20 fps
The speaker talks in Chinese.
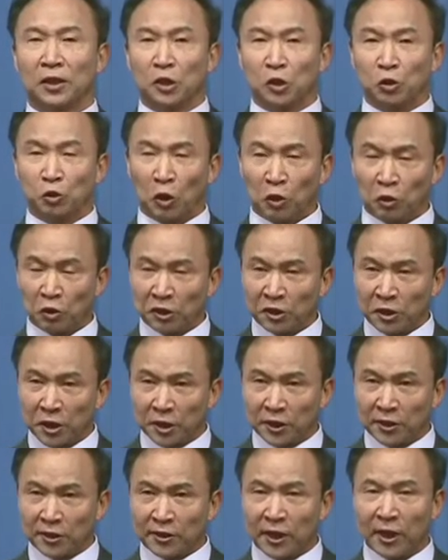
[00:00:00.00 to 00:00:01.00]
所以说，这
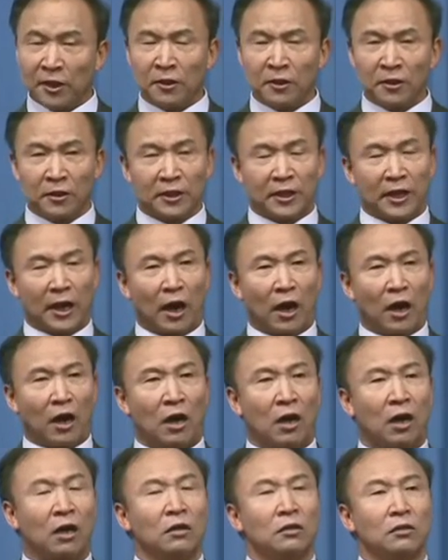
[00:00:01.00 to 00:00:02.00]
个三点
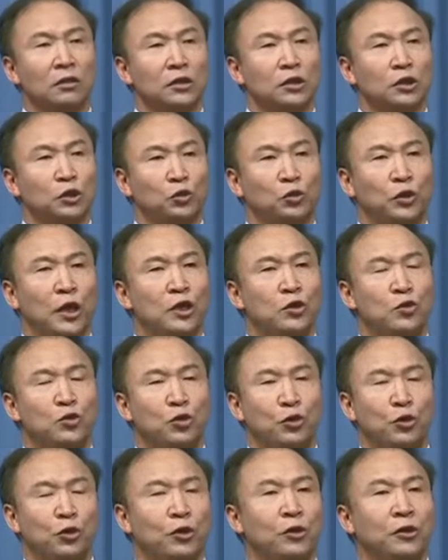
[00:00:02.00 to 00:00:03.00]
儿的选
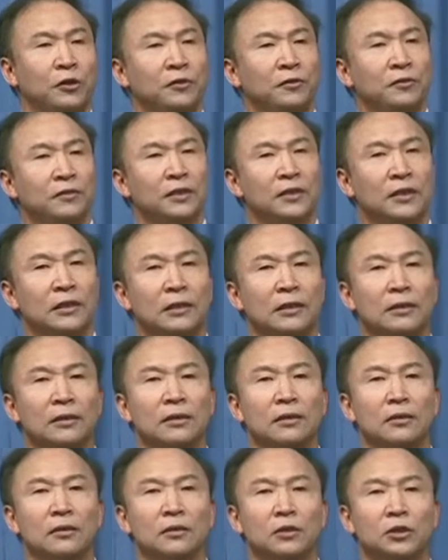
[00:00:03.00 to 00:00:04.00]
取，
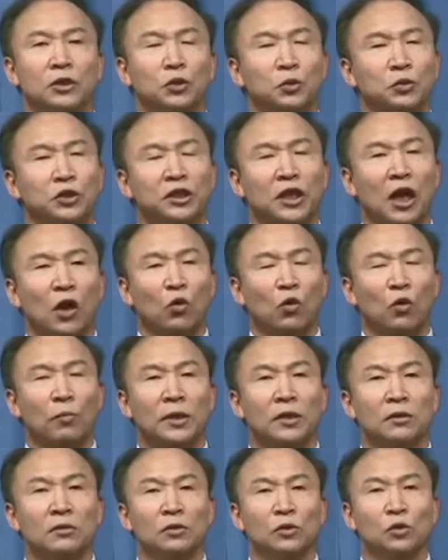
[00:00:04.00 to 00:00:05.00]
就像我
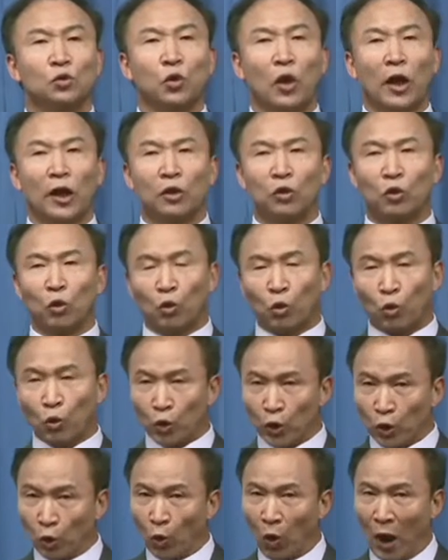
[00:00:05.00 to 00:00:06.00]
们传统
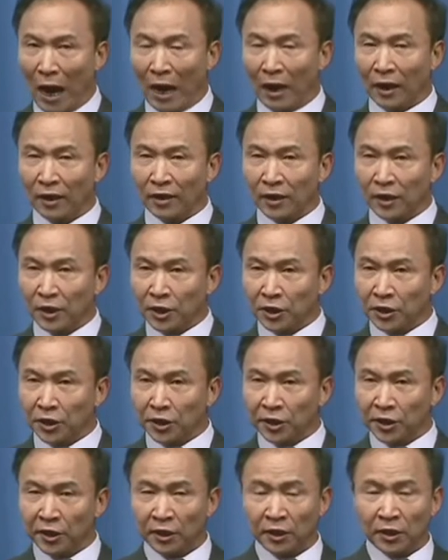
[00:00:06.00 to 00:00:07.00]
绘画
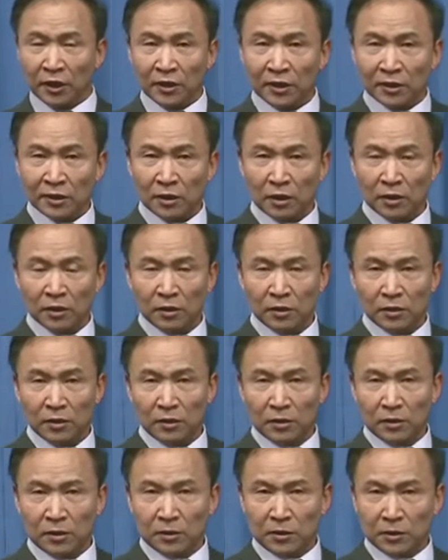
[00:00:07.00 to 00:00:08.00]
以
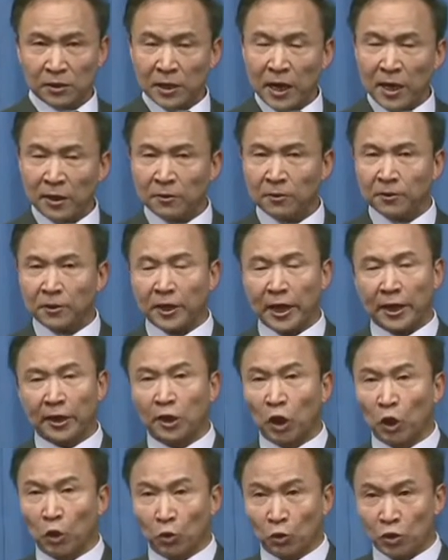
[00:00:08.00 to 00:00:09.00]
上点
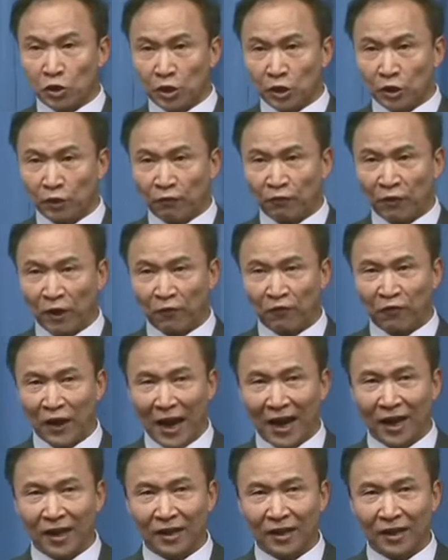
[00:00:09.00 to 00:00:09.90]
透视的方法，